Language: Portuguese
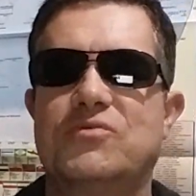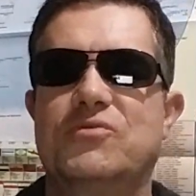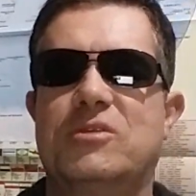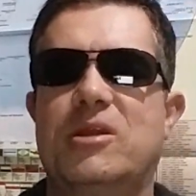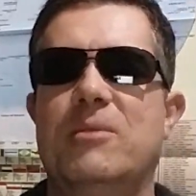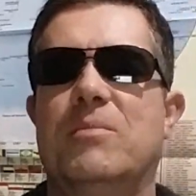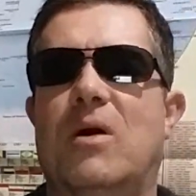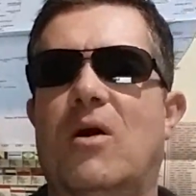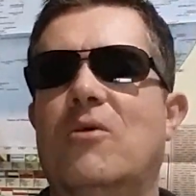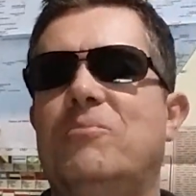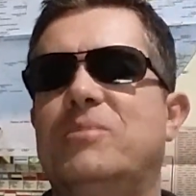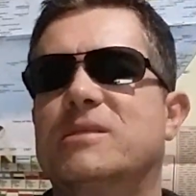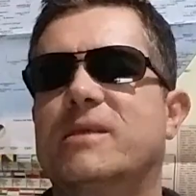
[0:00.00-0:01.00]

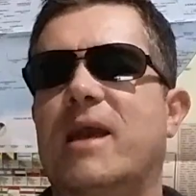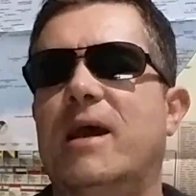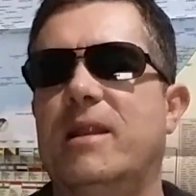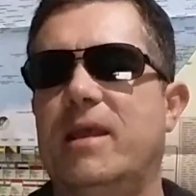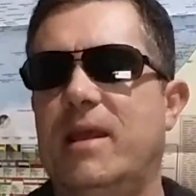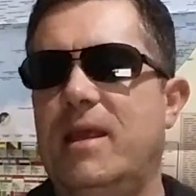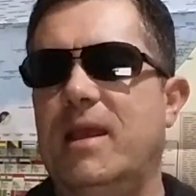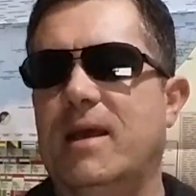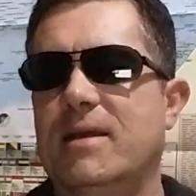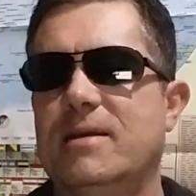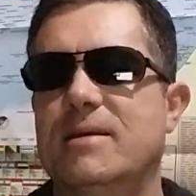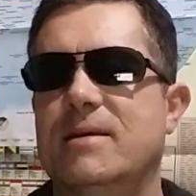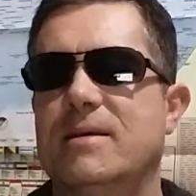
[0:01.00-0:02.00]
futebol, pescaria